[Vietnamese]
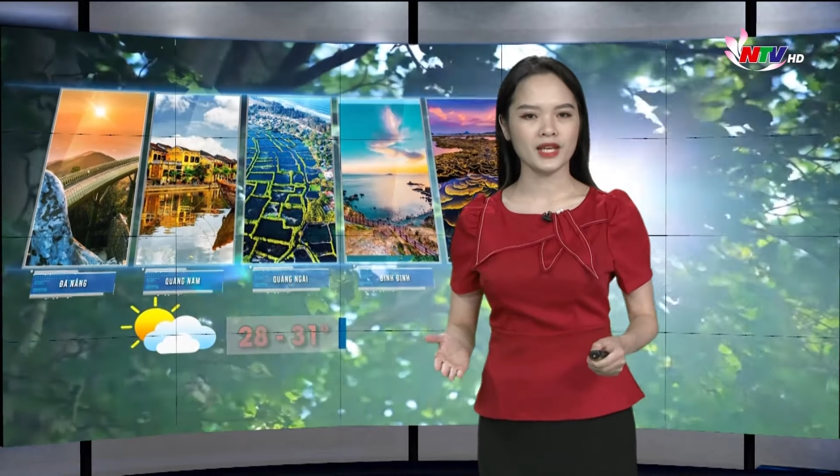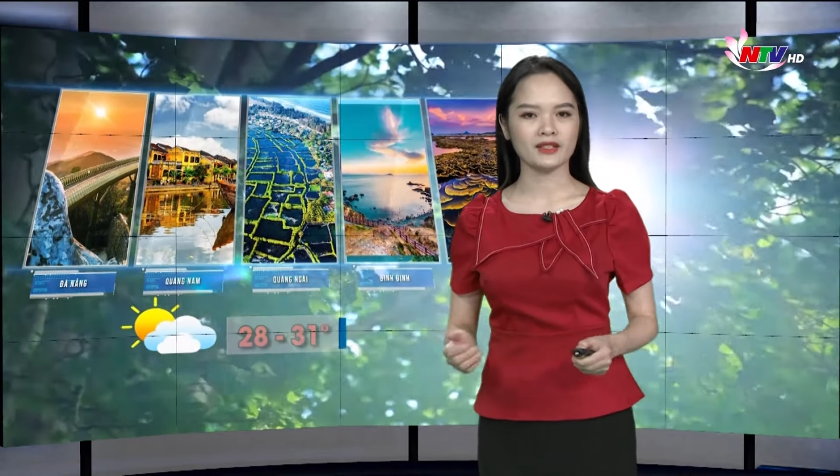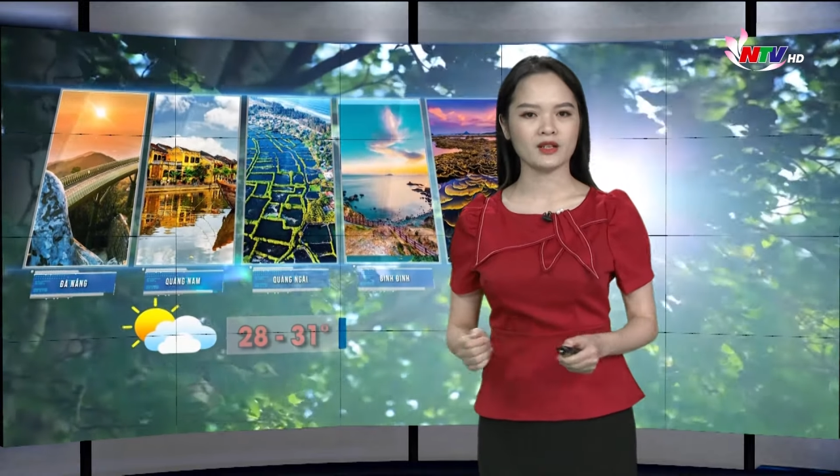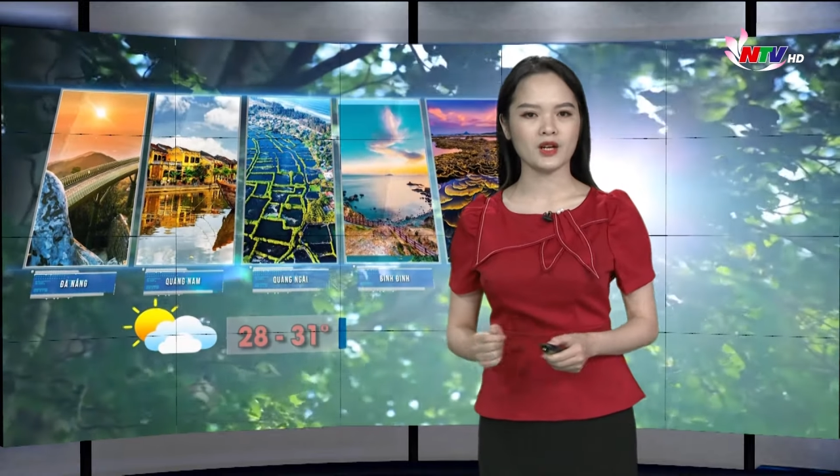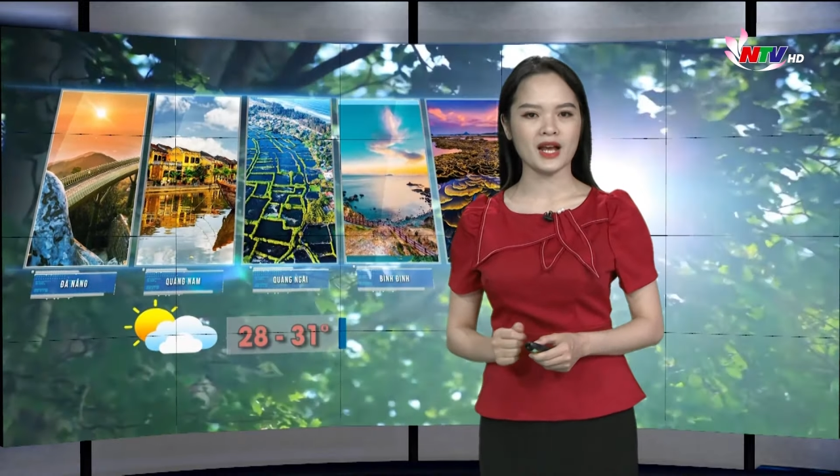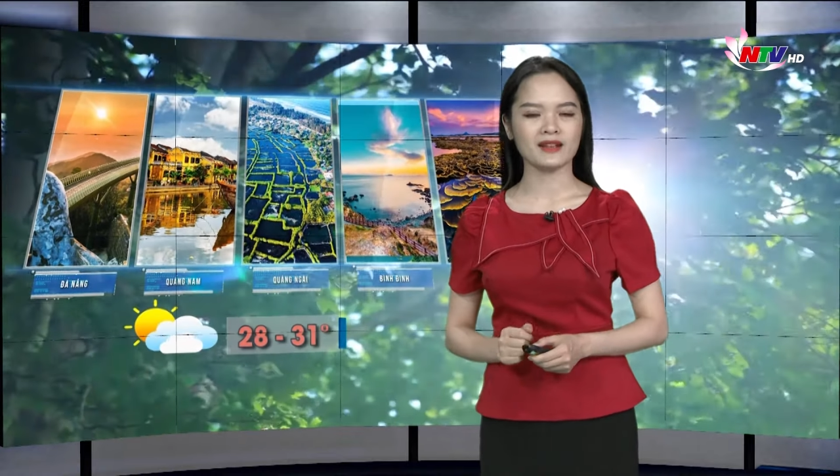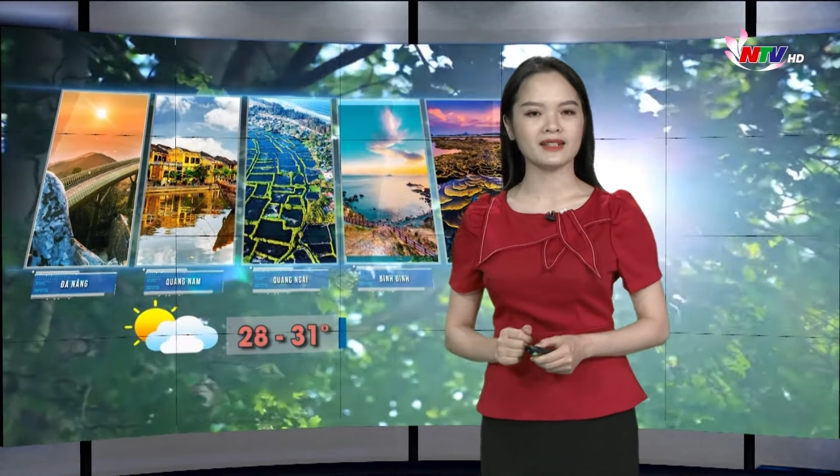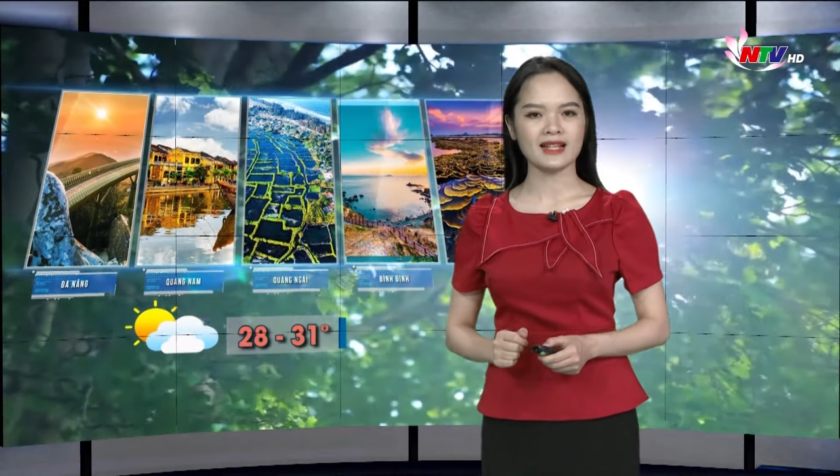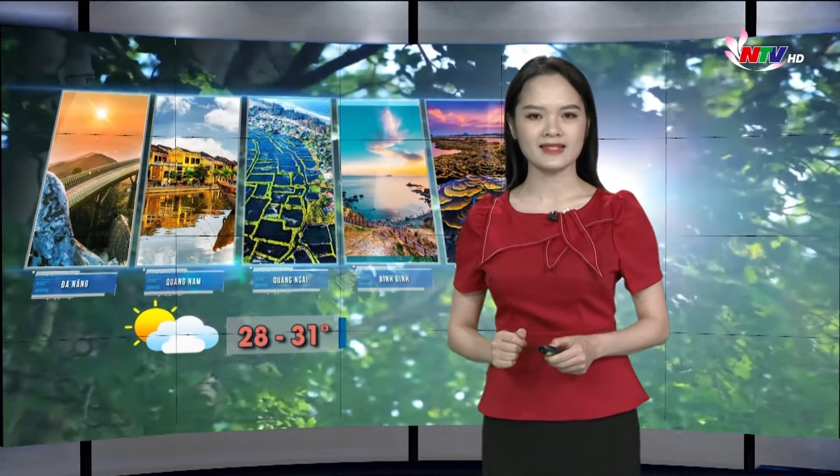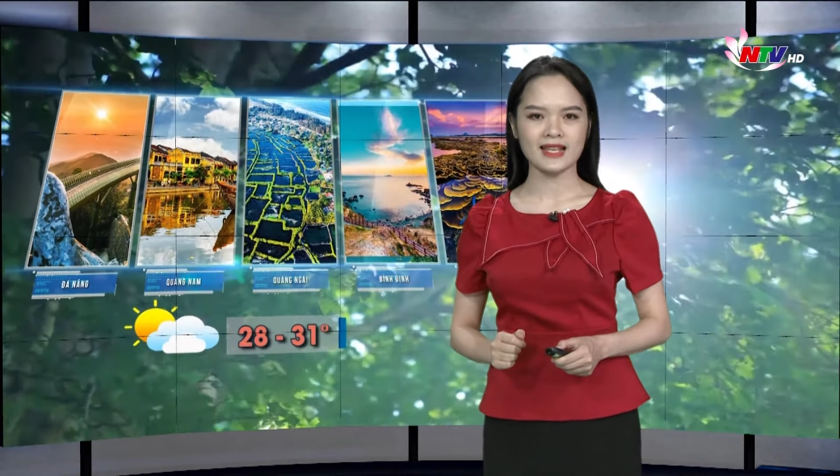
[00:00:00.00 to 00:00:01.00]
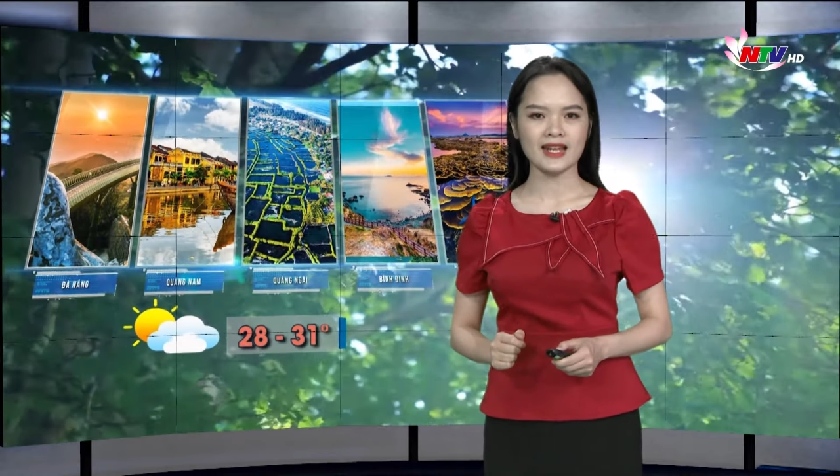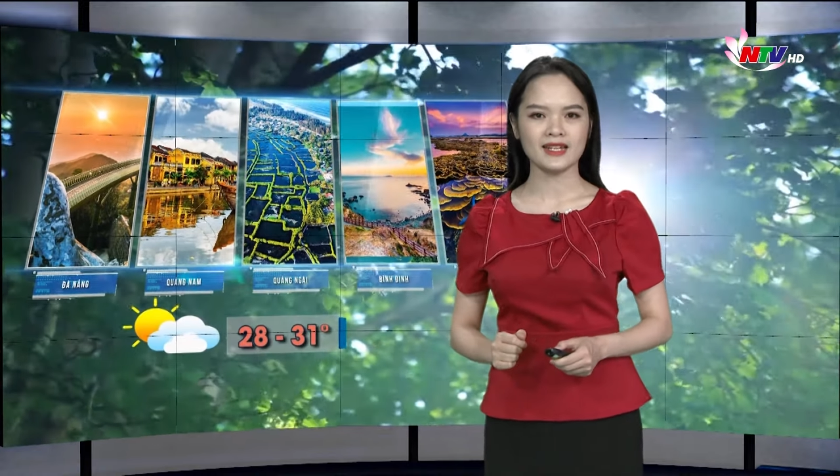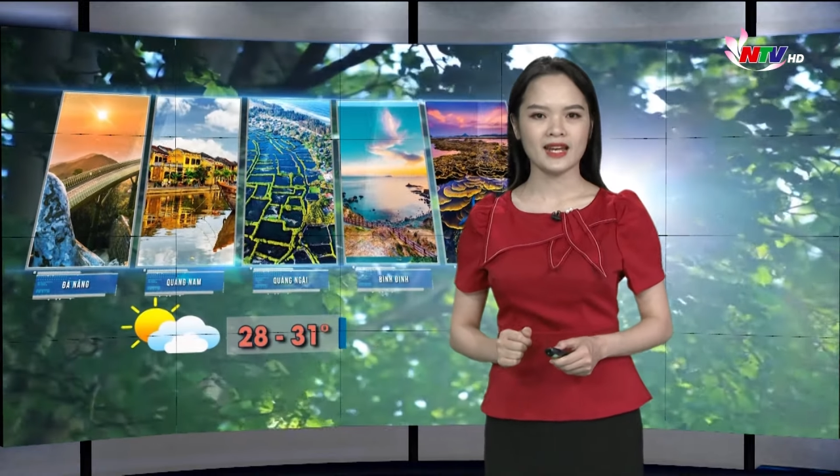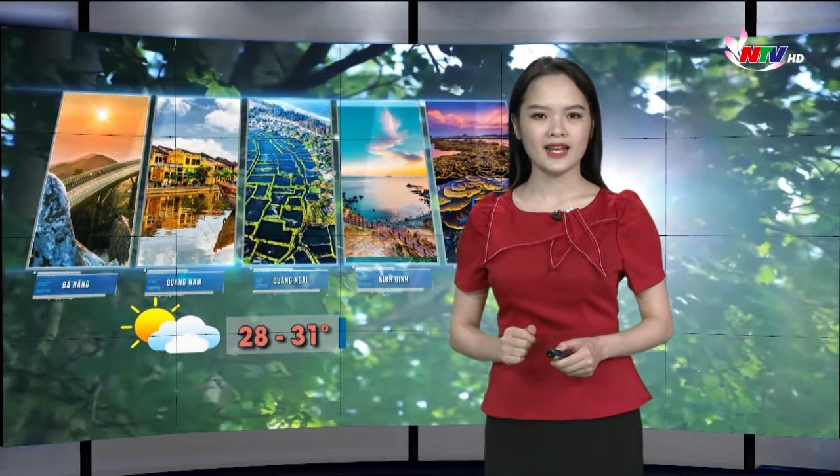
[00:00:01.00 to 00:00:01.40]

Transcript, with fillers: Yên có nắng đan xen